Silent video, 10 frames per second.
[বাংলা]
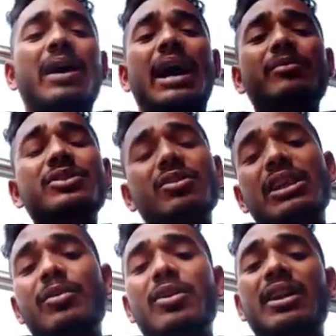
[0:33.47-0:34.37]
বাবা আমি
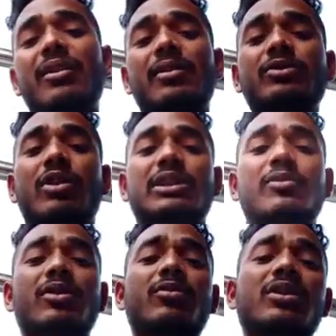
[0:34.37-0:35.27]
কোথায় বললাম আমি কথা
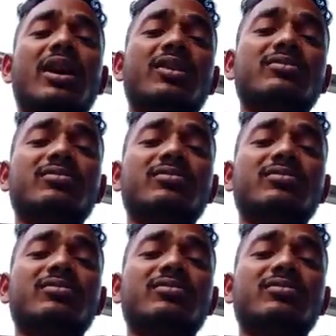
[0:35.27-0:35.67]
বলবো না